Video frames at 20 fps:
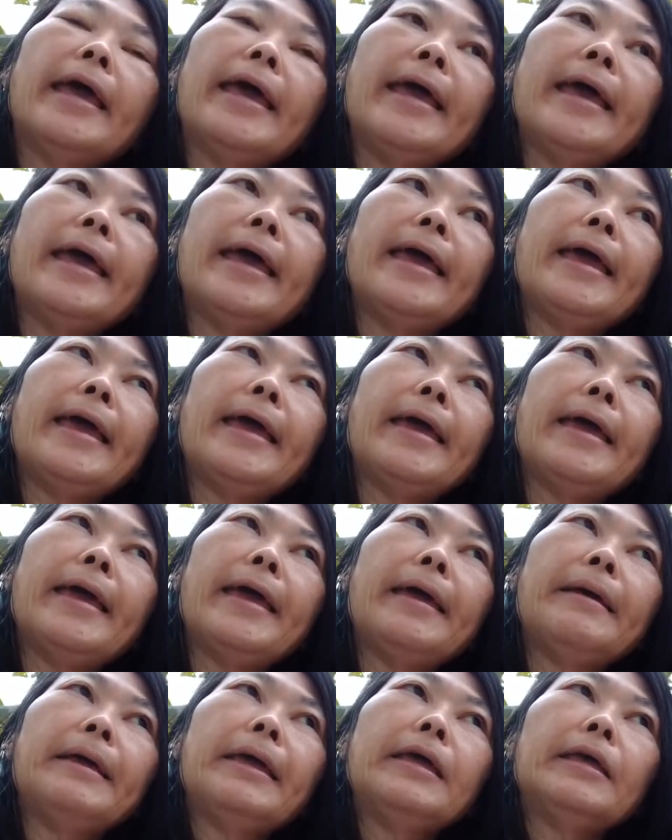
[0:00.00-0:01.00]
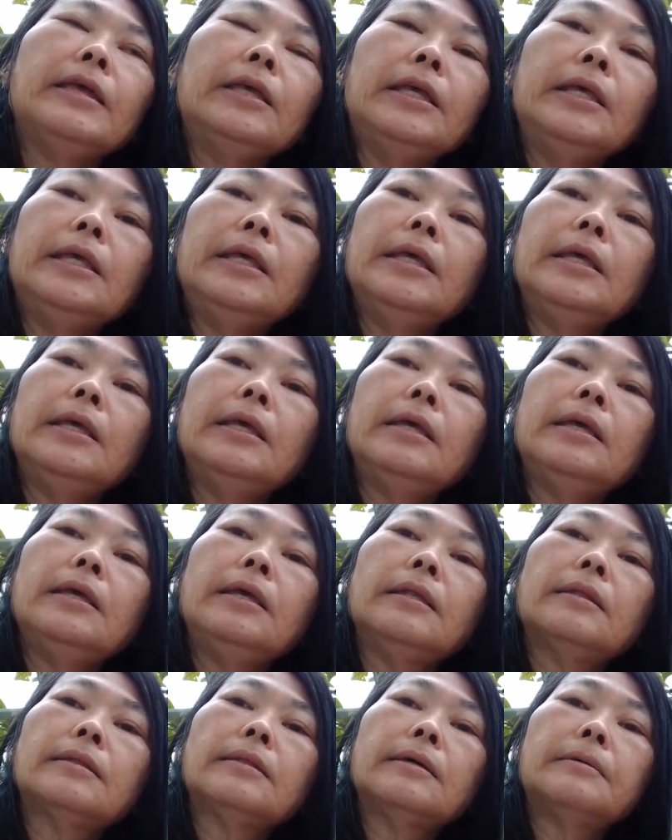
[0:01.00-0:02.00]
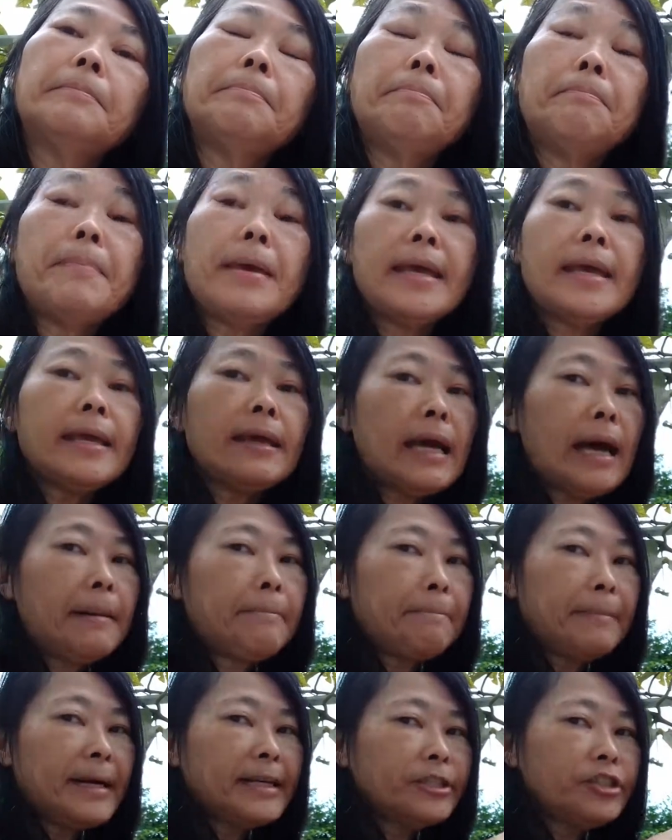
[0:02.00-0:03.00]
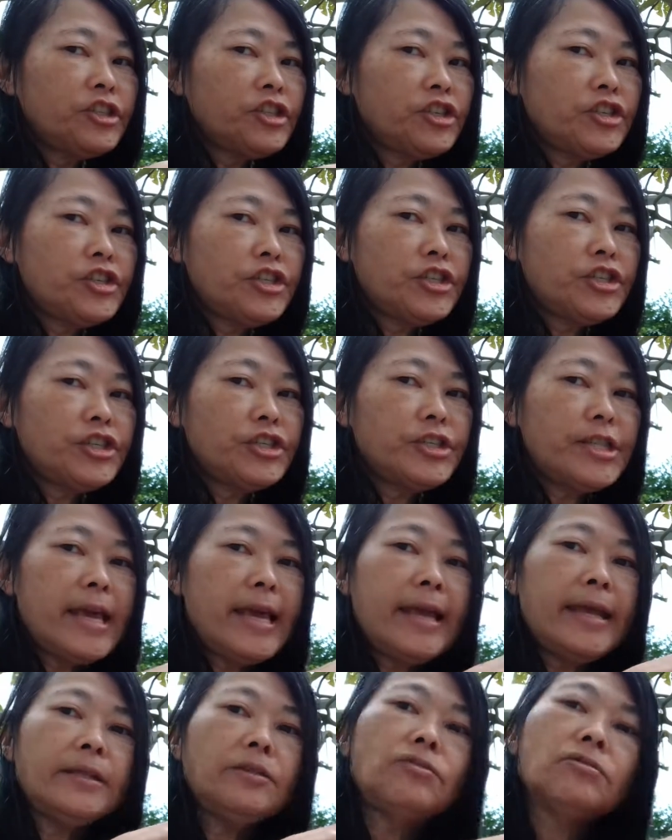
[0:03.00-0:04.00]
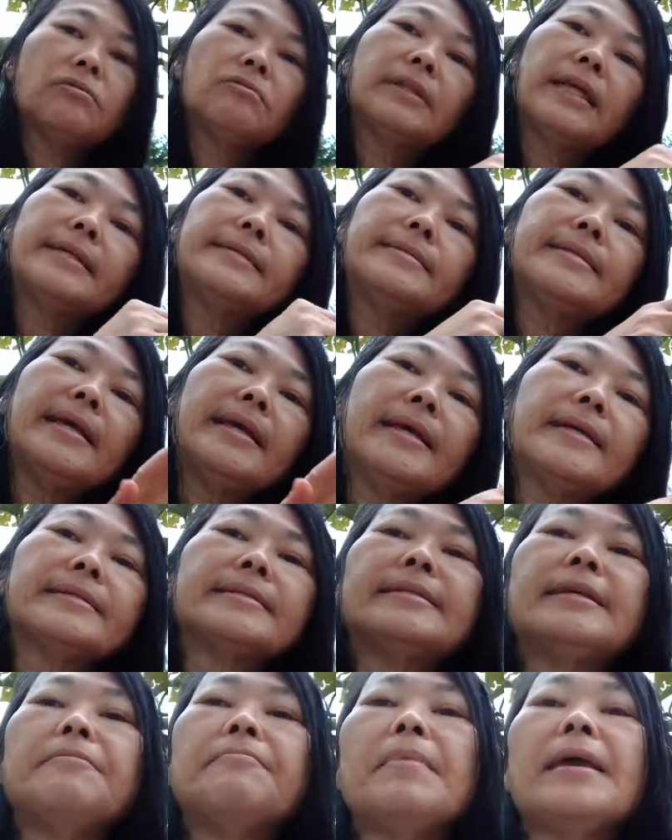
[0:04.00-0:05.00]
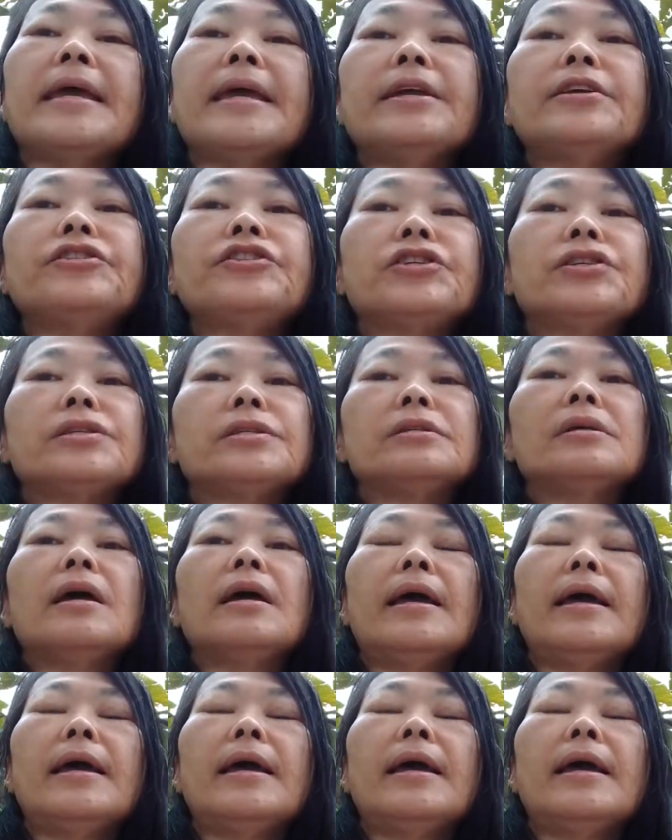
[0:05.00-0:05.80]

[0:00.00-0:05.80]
É, e também a parte de dentro, né, sem a semente,